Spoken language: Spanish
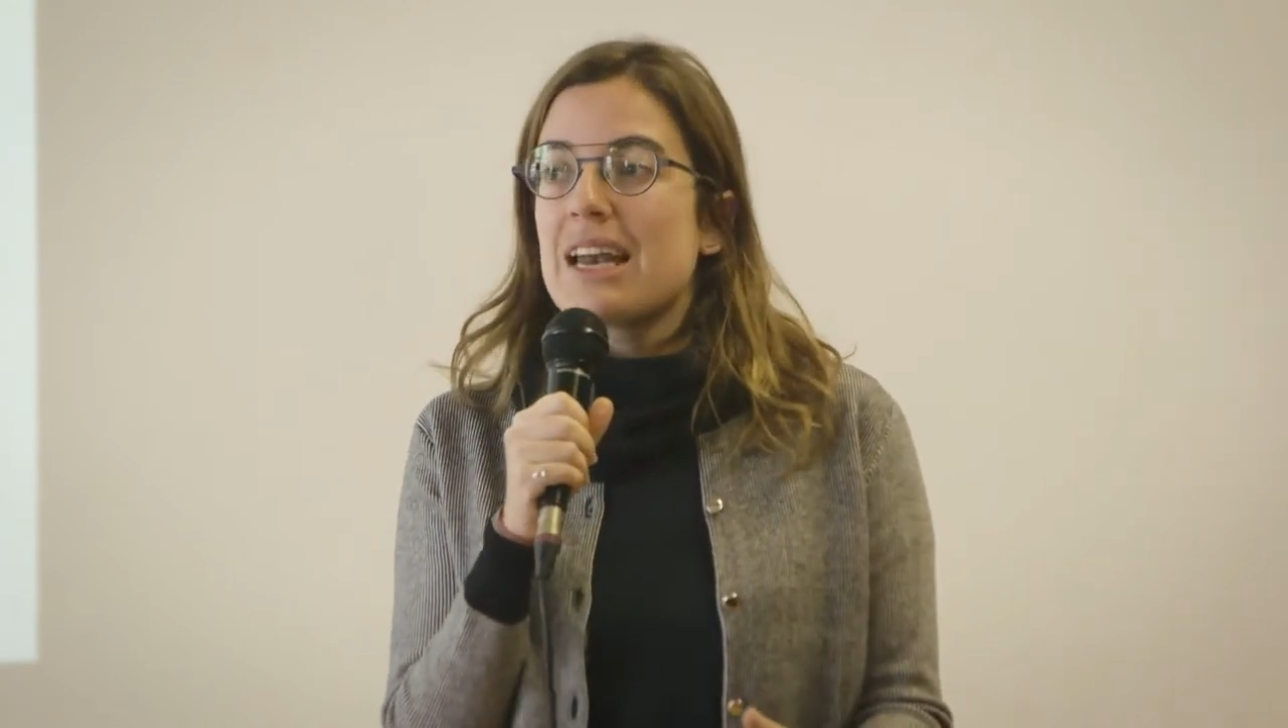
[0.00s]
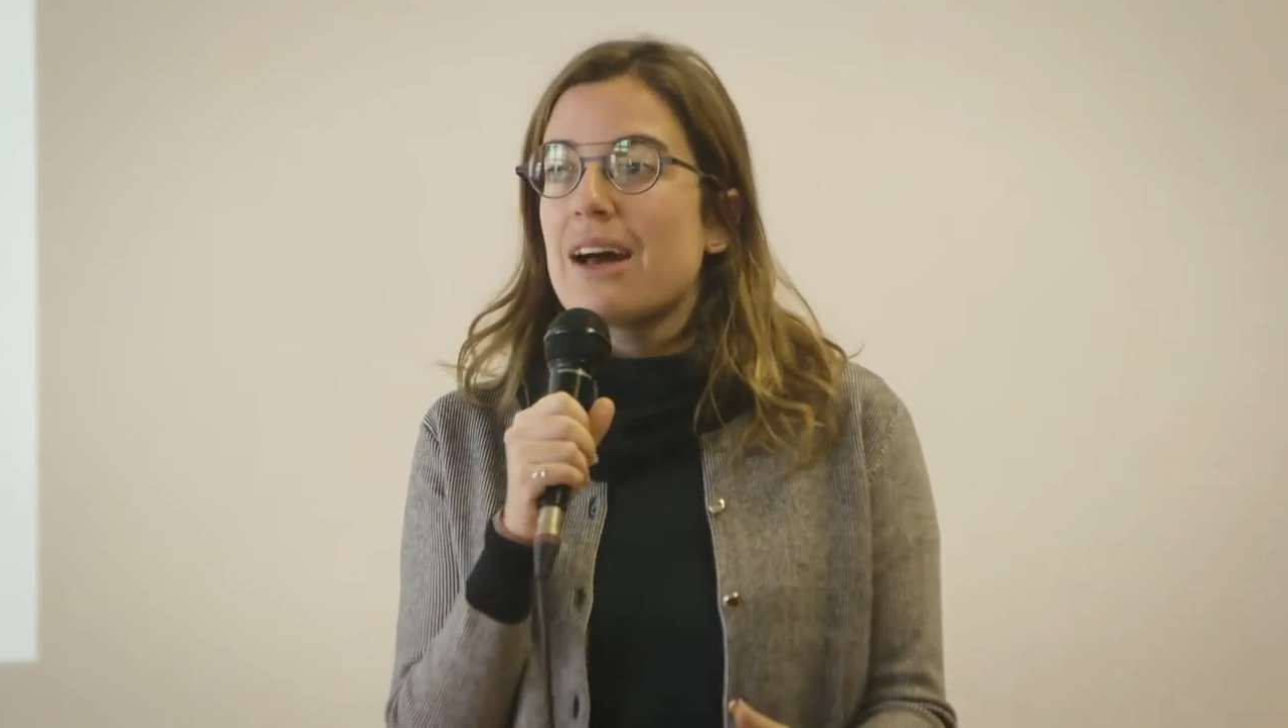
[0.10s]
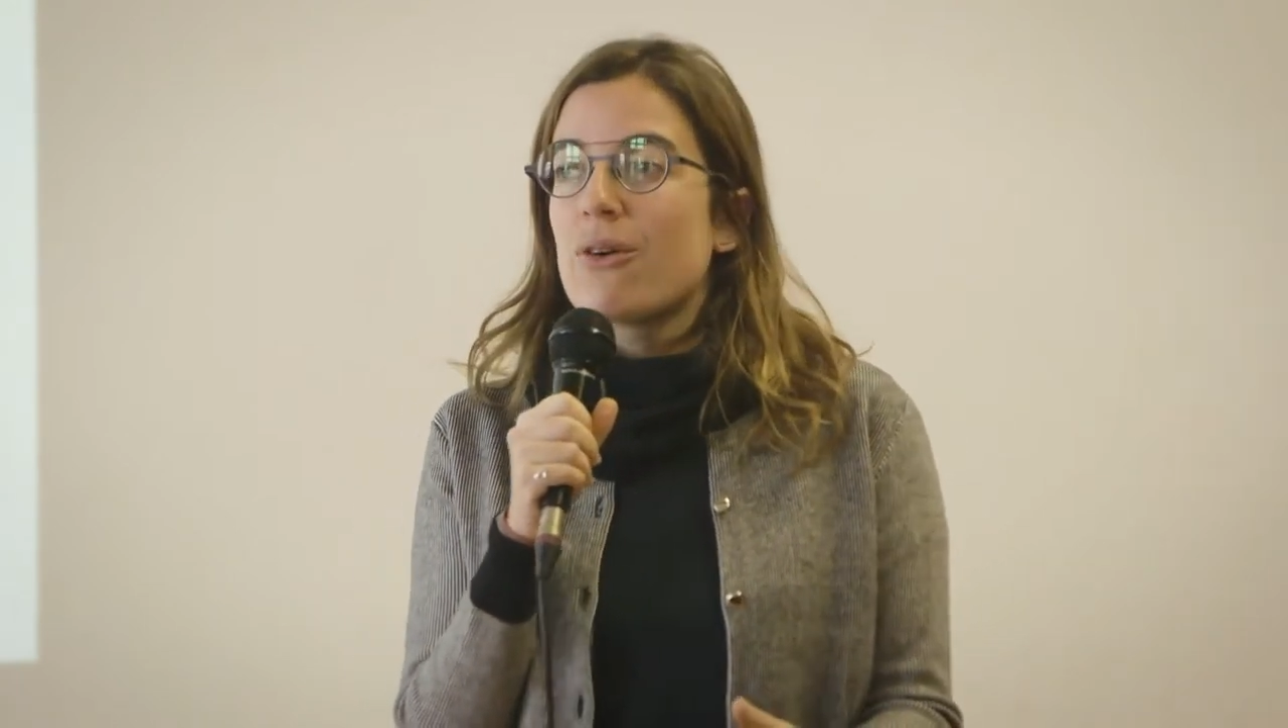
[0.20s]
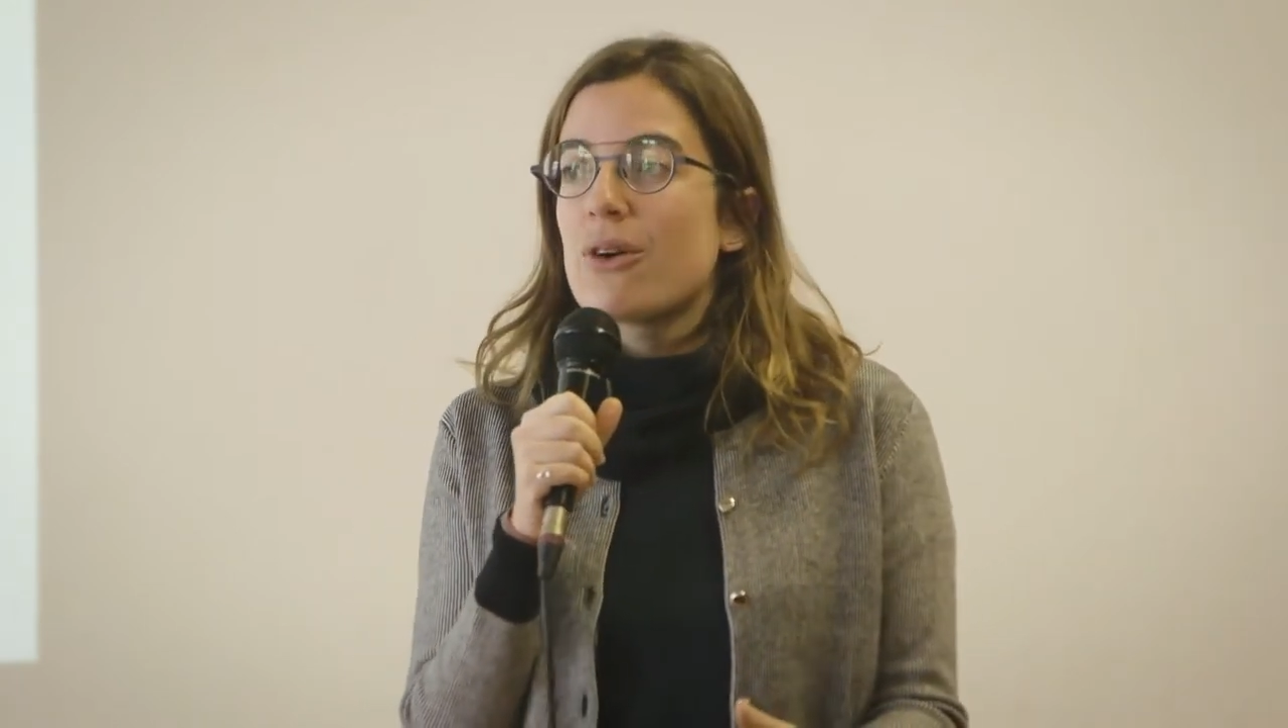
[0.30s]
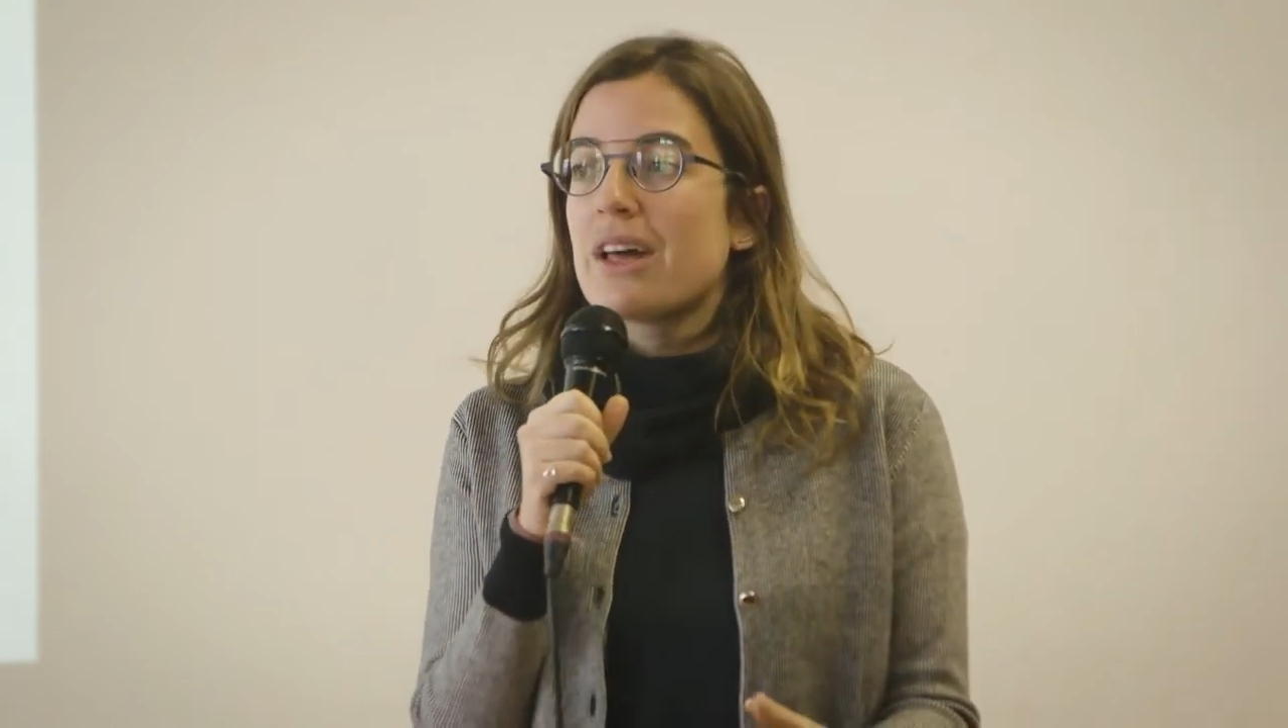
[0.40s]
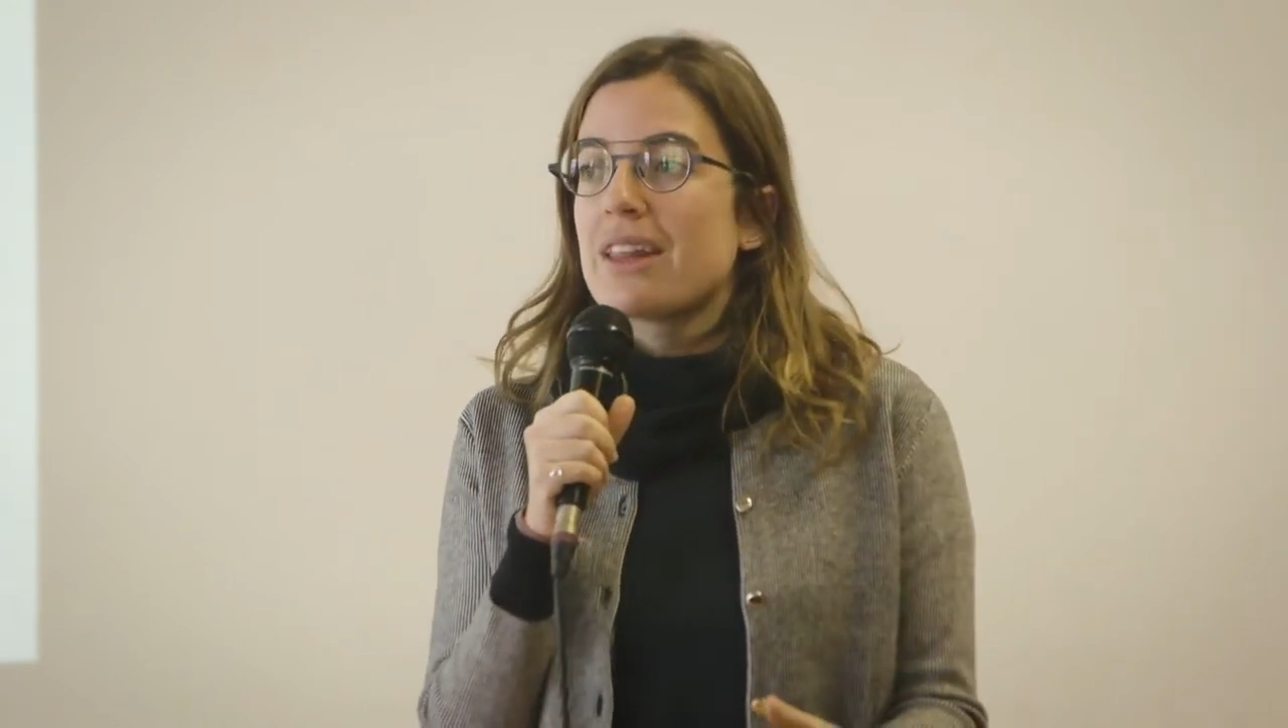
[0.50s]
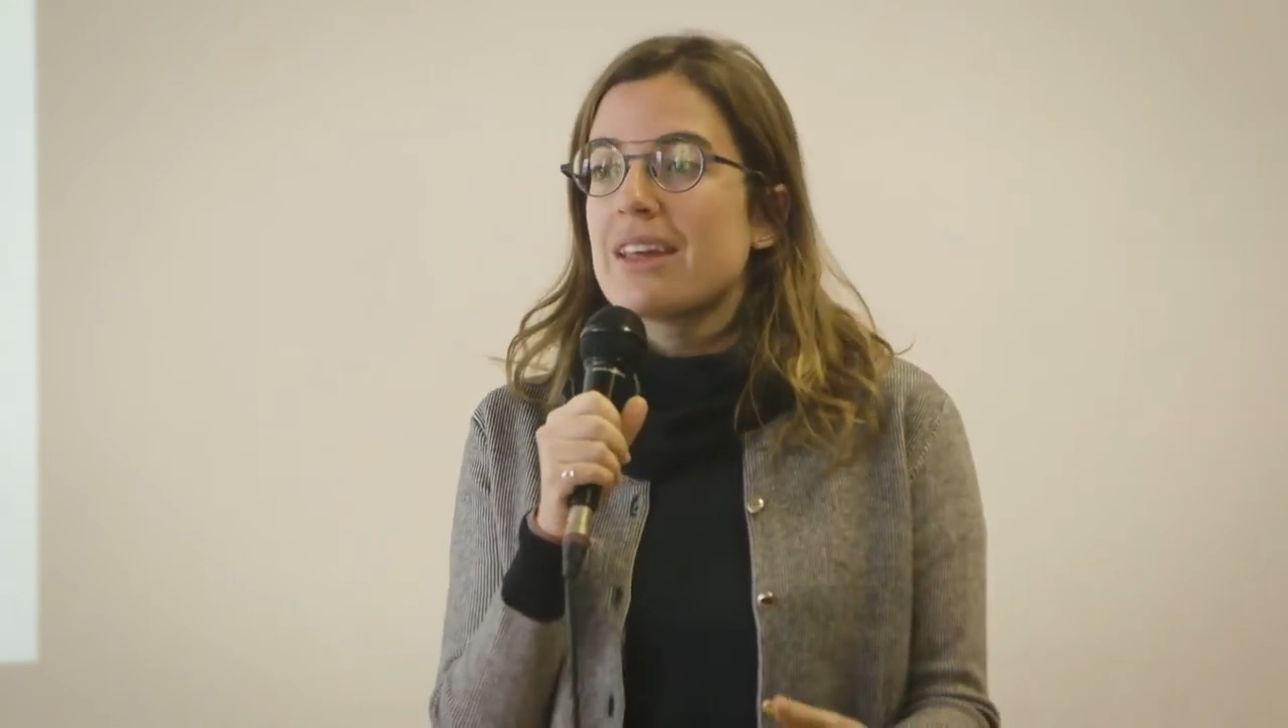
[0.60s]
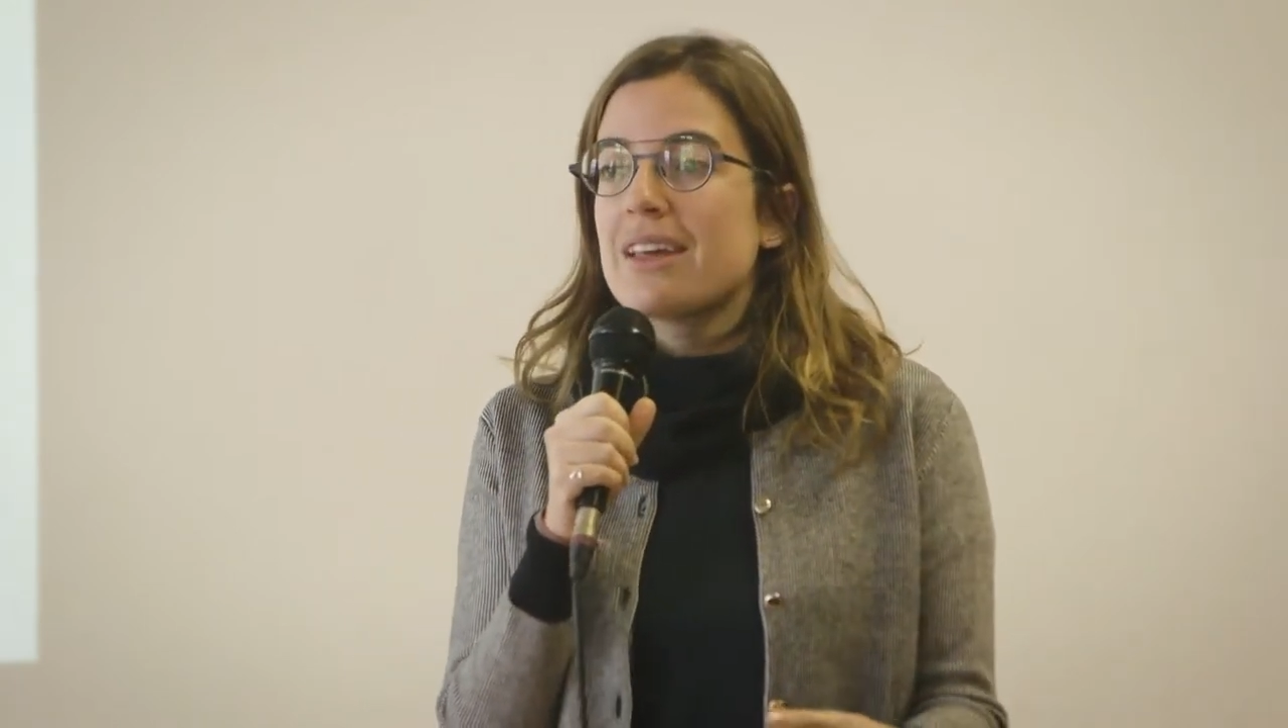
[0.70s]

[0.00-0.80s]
a la hora